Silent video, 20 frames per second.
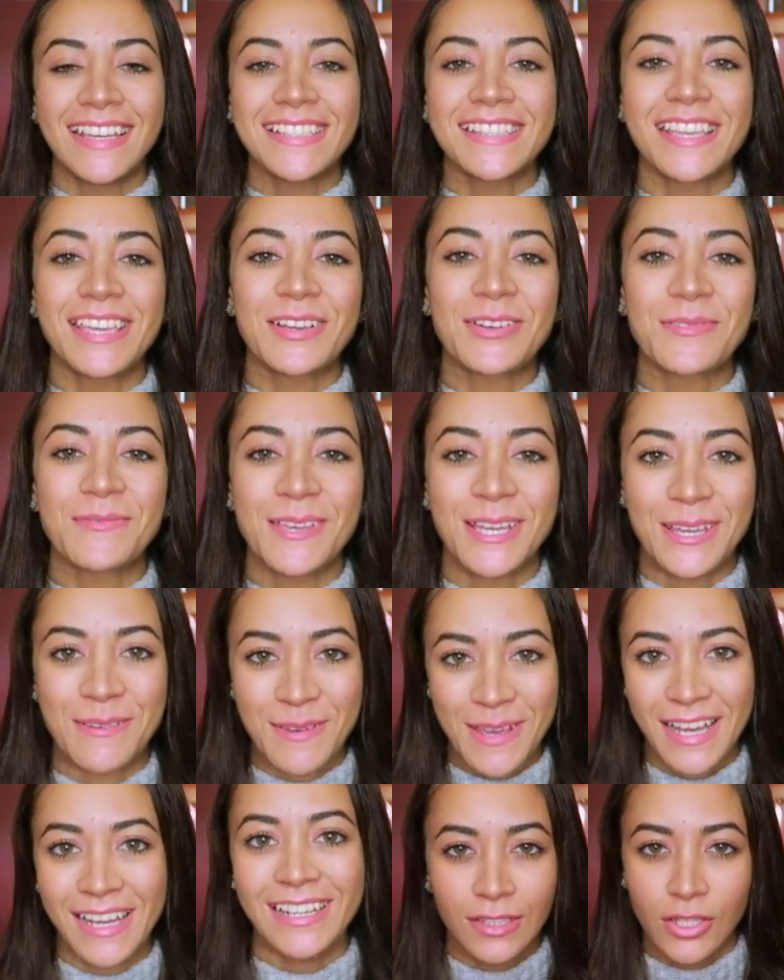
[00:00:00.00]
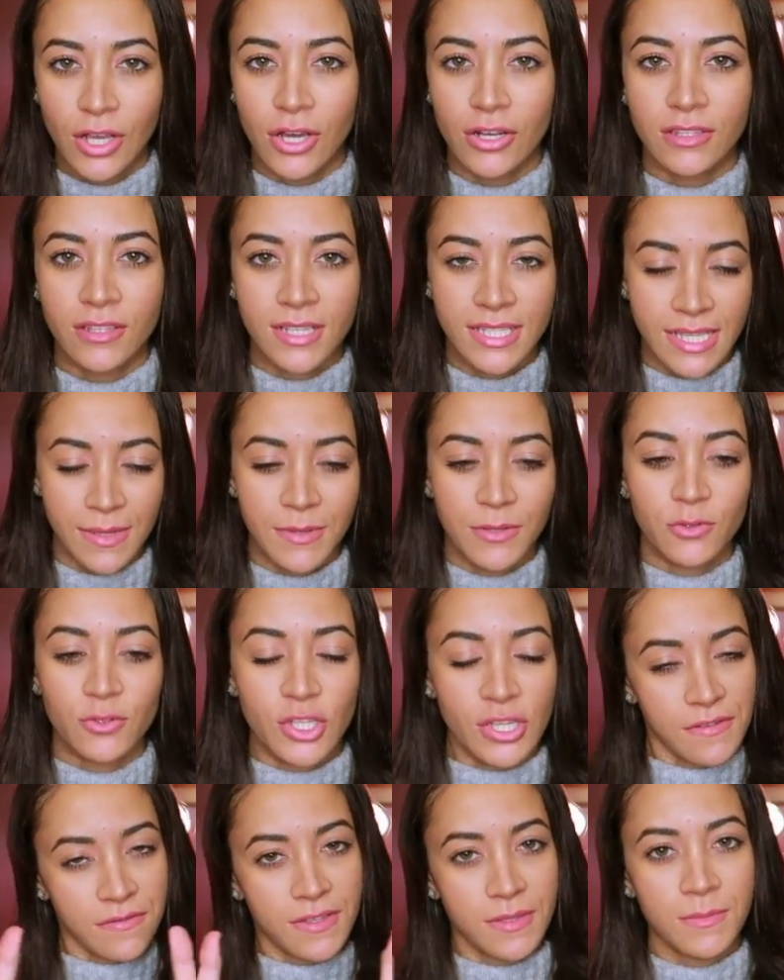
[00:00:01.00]
ازيكم يا جماعه النهارده زي ما انتم
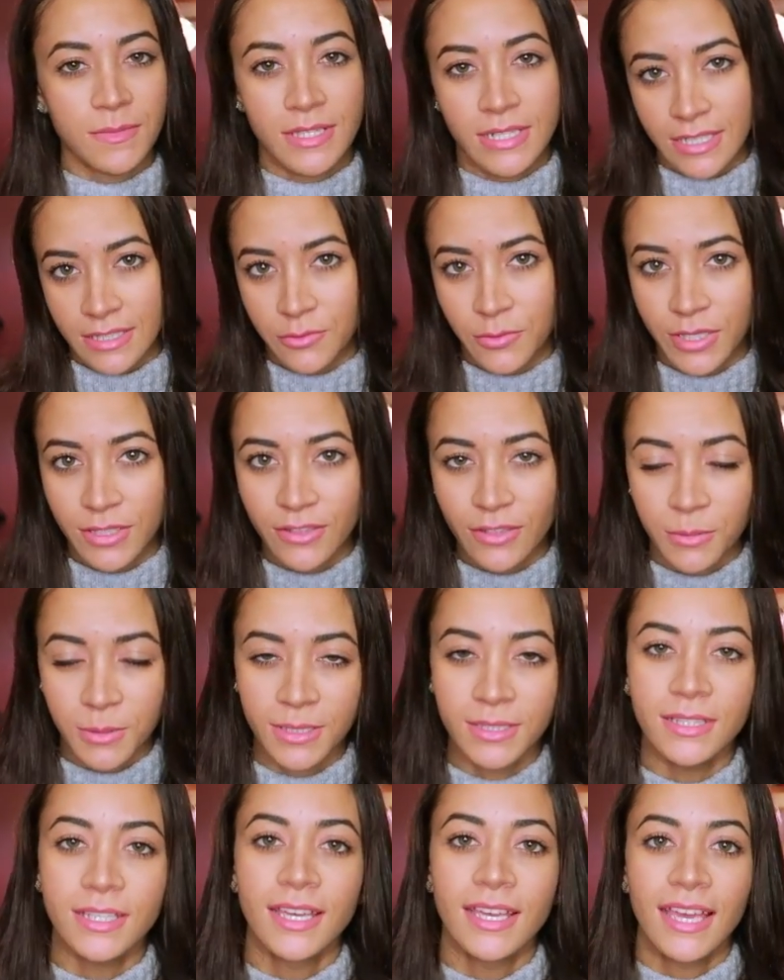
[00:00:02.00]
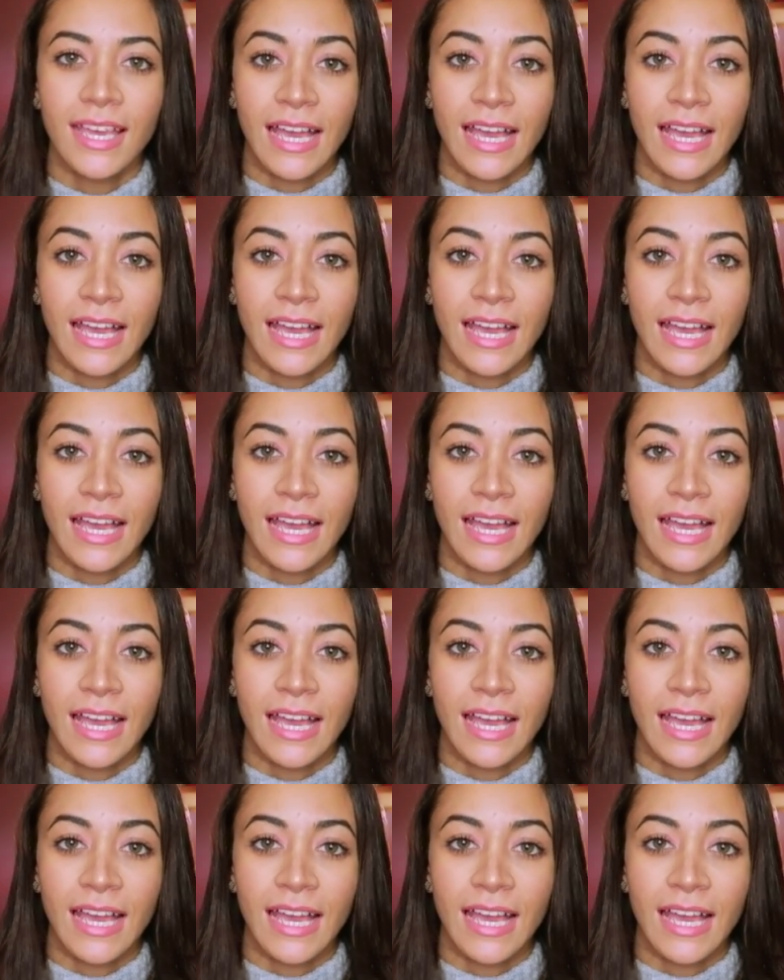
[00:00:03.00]
شايفين من العنوان طبعا